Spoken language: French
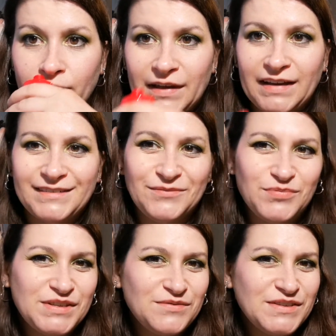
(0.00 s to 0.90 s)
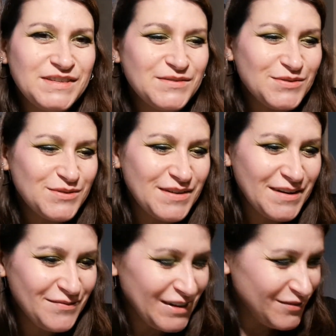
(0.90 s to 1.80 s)
Ah, une petite visiteuse,
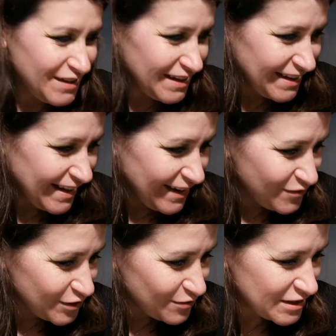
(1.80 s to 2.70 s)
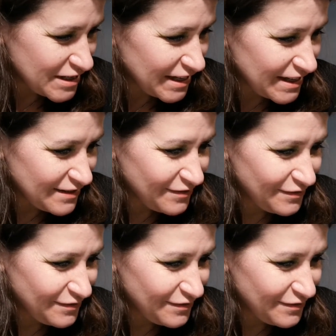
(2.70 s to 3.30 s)
ma fille qui est là. Bonjour ma chérie.